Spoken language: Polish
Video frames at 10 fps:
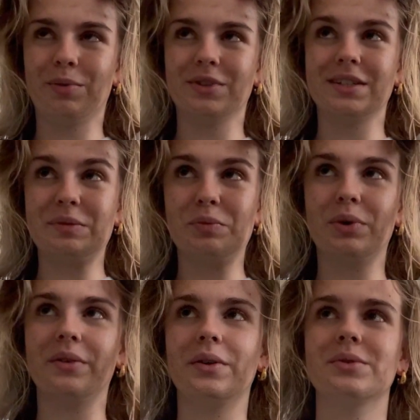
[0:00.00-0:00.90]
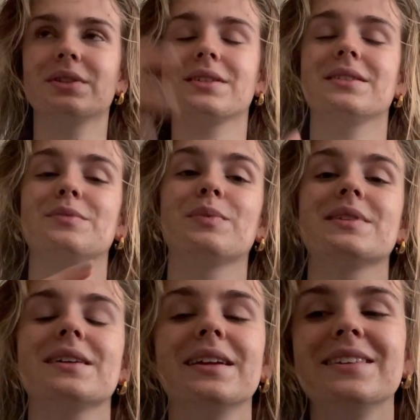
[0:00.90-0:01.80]
bo czasami pojawiają się tacy
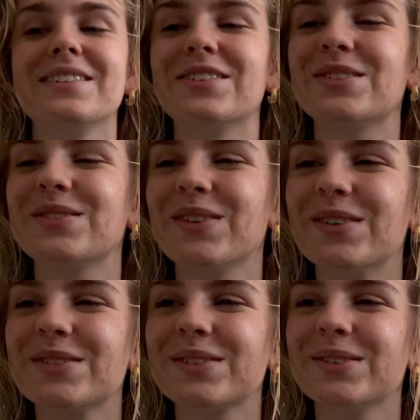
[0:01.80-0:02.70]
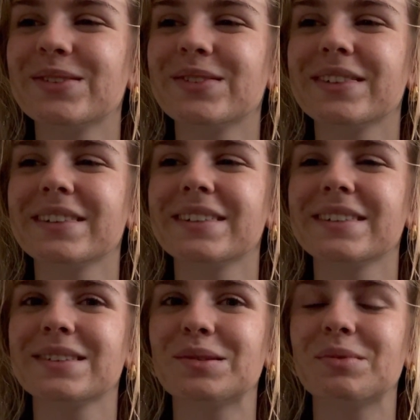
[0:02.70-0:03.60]
specjaliści od związków e,
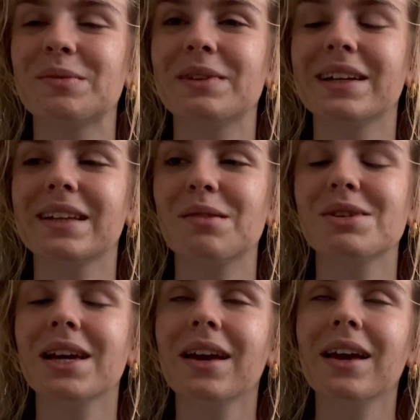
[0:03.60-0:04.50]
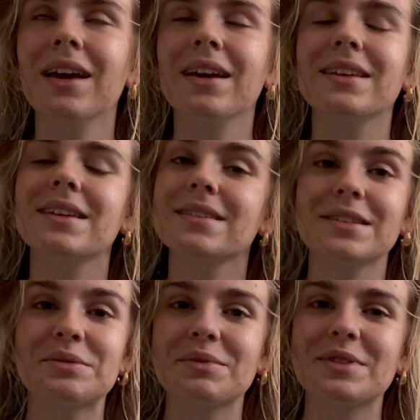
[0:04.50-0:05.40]
z dobrymi radami, nie
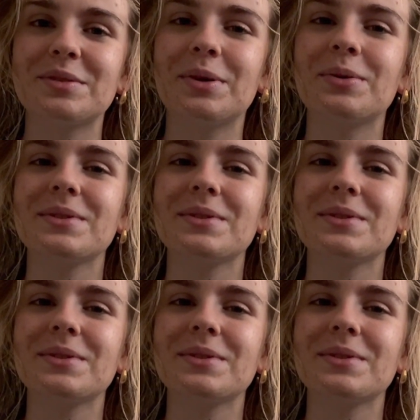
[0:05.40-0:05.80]
jesteśmy od siebie